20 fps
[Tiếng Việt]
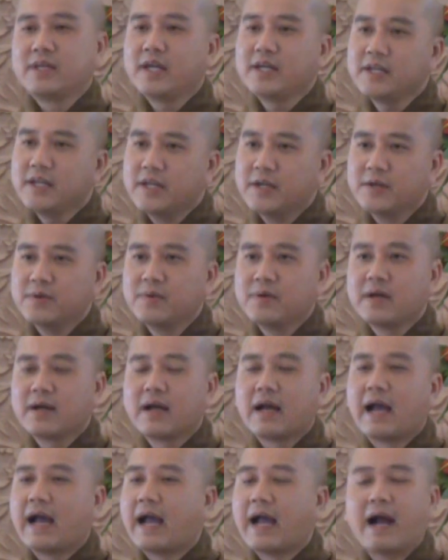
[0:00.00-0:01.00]
với điều
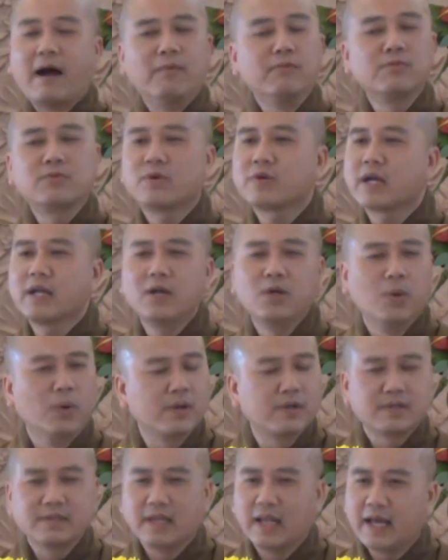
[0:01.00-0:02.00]
á không có cái
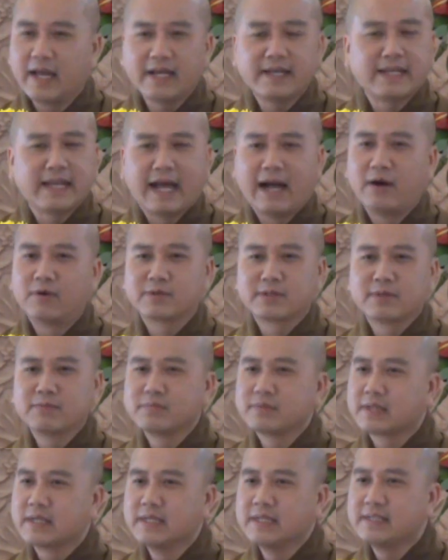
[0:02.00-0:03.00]
luật lệ nào
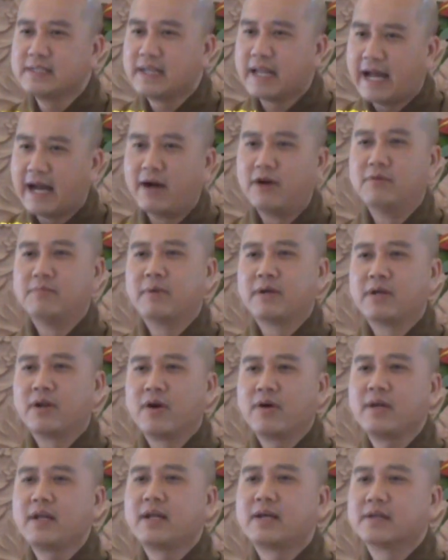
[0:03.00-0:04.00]
trong kinh nào
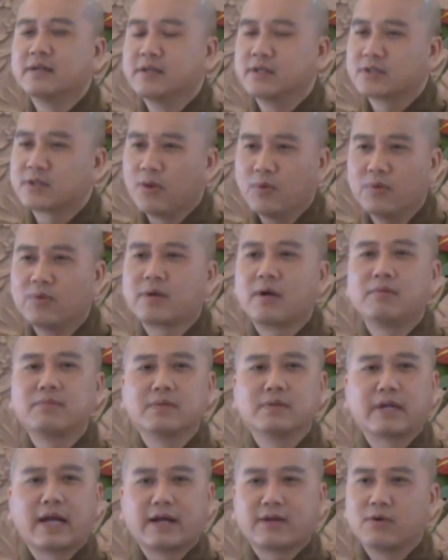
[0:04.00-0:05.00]
mà nói là người tu
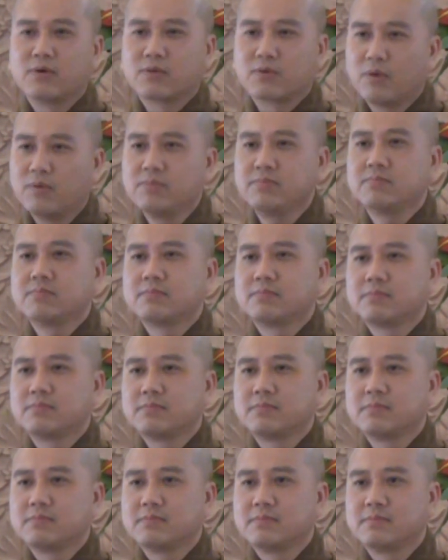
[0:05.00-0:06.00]
không được ăn đồ cúng
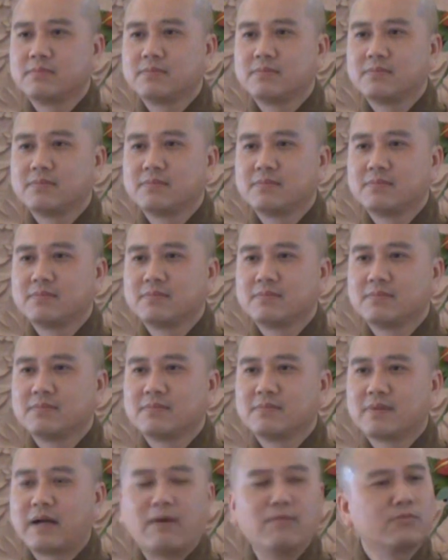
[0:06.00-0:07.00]

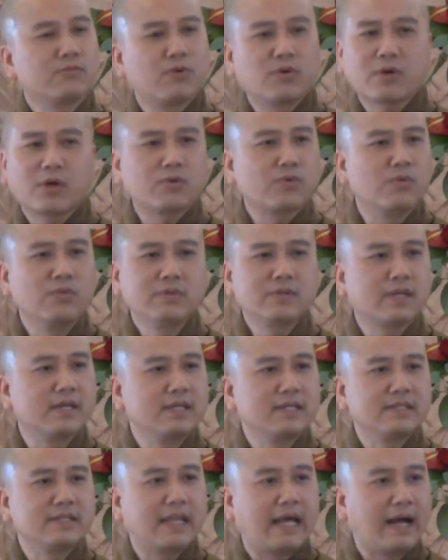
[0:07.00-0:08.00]
không có cái cuốn
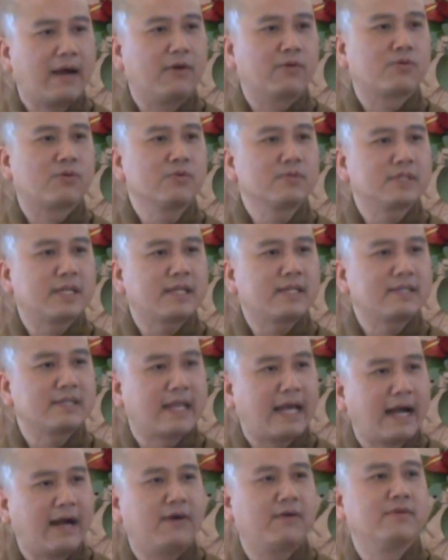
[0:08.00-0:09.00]
kinh nào cuốn
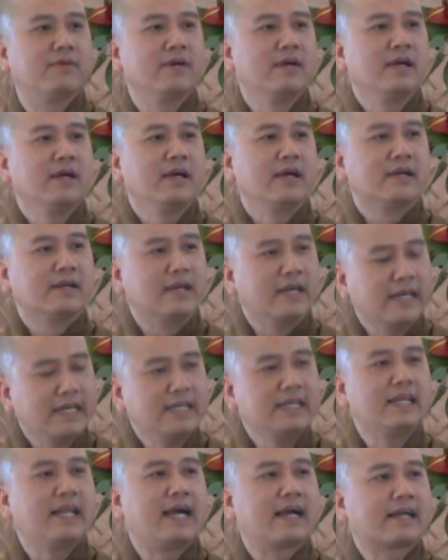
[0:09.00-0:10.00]
sách nào
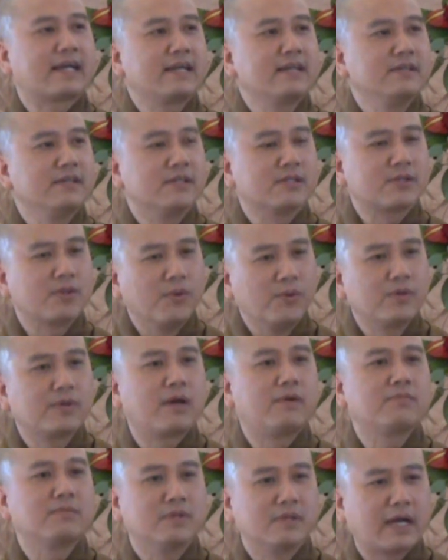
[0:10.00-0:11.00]
ghi là cái người
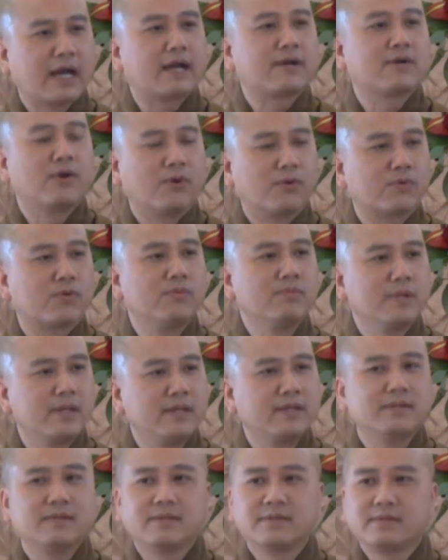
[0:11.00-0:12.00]
tu không được ăn đồ
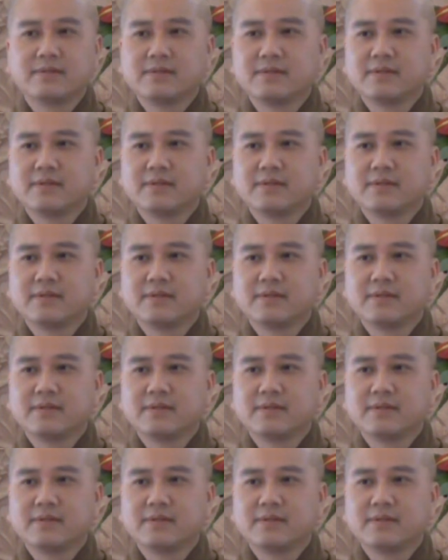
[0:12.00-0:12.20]
cúng linh